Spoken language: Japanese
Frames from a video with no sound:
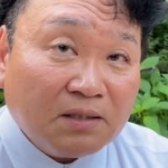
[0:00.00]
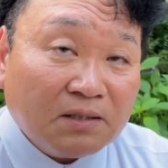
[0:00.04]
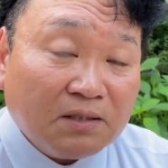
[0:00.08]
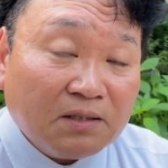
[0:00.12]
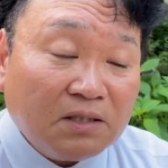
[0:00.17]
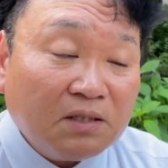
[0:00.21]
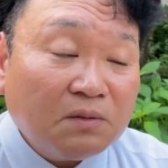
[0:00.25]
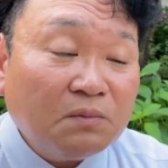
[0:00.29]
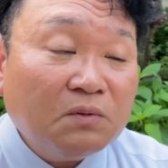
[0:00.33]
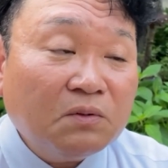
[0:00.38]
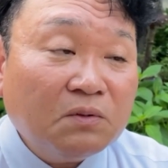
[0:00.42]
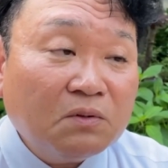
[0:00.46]

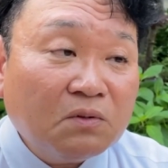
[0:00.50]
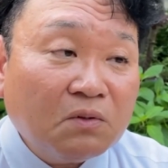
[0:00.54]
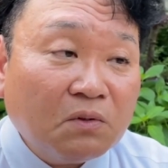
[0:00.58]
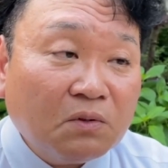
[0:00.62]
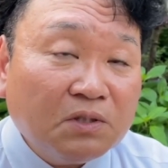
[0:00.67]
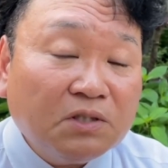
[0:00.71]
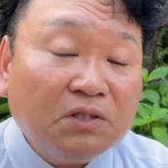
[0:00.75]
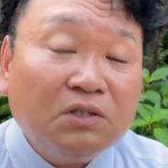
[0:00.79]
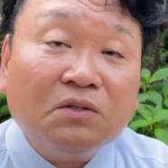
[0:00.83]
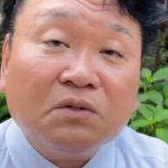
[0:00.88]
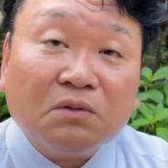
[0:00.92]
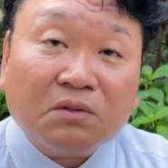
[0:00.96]
自分の
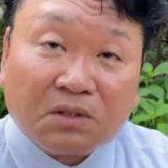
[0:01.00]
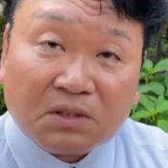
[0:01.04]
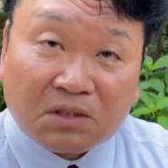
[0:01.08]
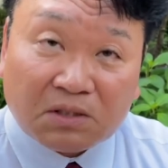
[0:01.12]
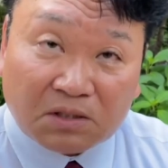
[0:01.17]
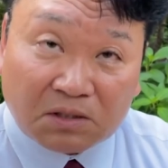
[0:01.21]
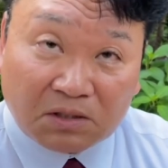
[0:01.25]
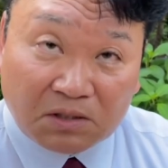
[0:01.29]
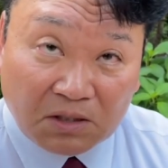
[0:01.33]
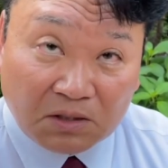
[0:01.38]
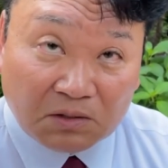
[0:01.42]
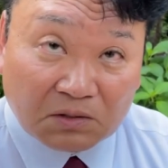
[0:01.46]
意思をきっ
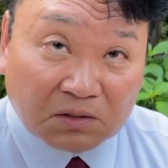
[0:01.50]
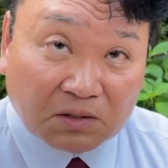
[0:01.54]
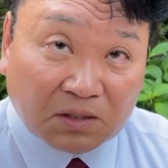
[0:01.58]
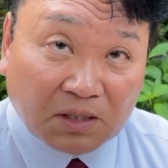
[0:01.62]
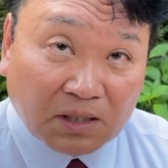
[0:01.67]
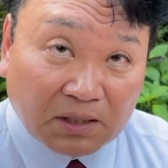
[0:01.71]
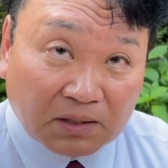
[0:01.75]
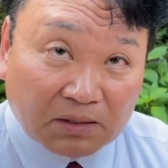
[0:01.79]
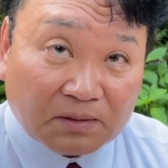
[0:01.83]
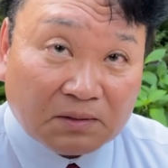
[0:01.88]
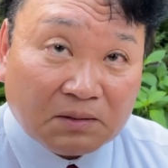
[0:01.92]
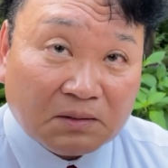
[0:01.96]
ちり伝
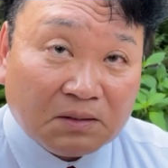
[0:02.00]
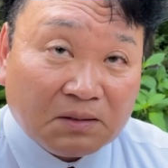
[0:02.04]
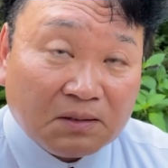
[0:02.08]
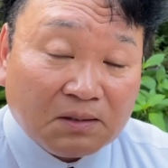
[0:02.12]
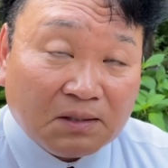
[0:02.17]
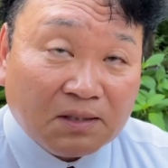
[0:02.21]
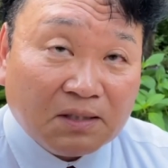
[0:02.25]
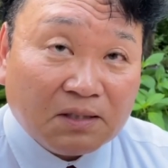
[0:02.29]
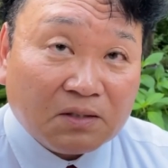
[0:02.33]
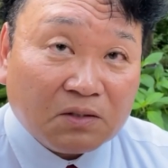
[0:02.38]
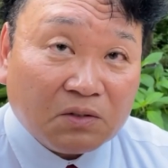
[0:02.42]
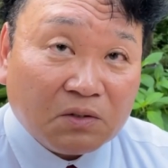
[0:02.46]
える
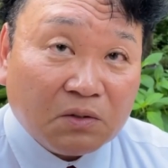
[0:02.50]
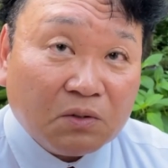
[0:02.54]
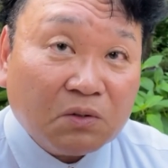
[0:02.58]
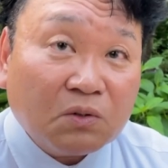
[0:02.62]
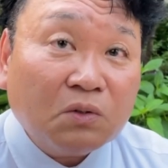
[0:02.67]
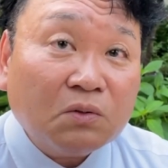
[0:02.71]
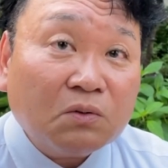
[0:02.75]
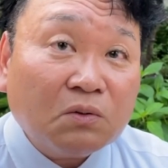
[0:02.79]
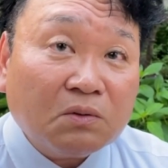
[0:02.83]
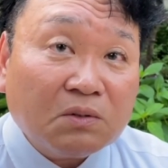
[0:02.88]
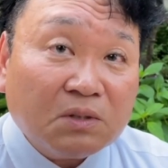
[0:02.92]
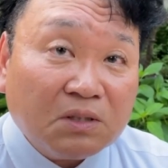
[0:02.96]
という
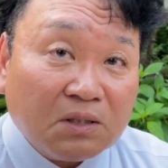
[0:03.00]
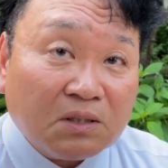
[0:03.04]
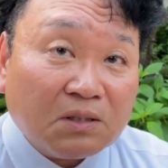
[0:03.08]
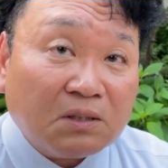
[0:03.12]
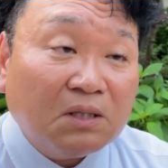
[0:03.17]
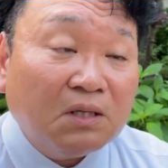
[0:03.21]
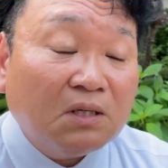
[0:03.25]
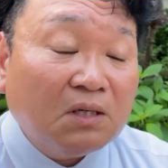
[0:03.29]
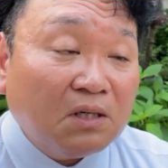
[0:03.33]
ことに